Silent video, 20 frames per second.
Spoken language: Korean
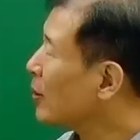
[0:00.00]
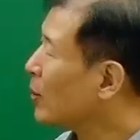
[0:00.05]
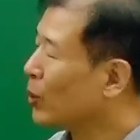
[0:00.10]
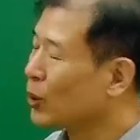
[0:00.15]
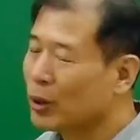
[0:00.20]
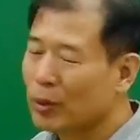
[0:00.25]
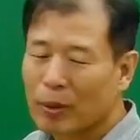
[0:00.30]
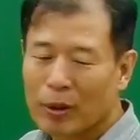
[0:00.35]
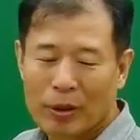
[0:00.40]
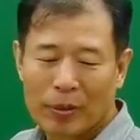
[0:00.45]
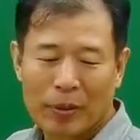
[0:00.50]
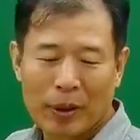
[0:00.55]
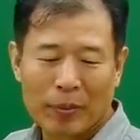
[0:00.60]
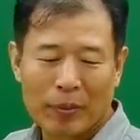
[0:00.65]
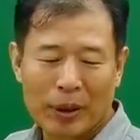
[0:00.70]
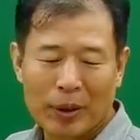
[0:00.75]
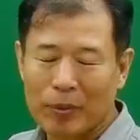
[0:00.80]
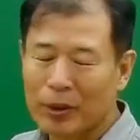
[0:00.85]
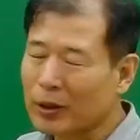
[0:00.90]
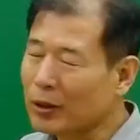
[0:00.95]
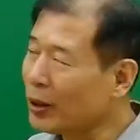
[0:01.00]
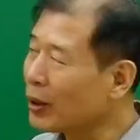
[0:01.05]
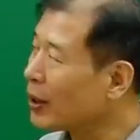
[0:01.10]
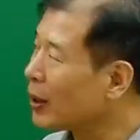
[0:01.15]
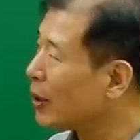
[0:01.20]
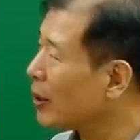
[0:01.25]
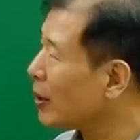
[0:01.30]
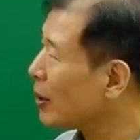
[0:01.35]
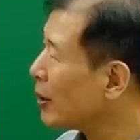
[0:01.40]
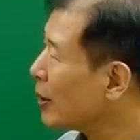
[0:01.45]
50에서
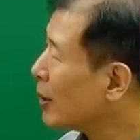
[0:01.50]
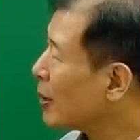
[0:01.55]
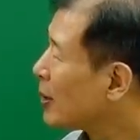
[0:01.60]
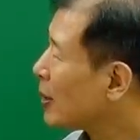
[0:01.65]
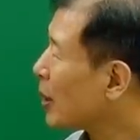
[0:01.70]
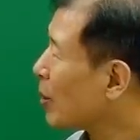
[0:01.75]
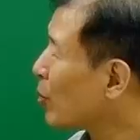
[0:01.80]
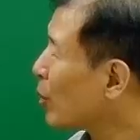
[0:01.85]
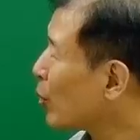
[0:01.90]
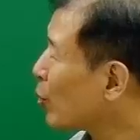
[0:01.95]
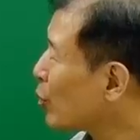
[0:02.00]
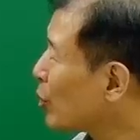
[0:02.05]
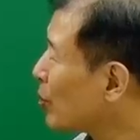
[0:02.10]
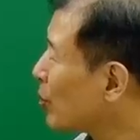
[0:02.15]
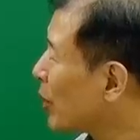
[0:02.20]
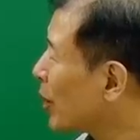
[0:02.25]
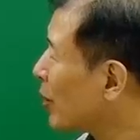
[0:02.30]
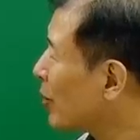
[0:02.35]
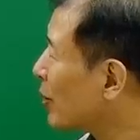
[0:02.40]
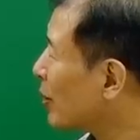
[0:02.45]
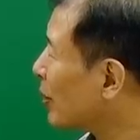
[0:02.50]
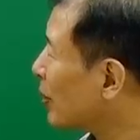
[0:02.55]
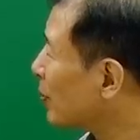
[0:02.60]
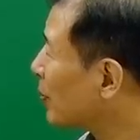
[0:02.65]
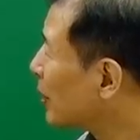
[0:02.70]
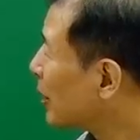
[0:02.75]
100mm이다. 참고해 두시면 되겠어요.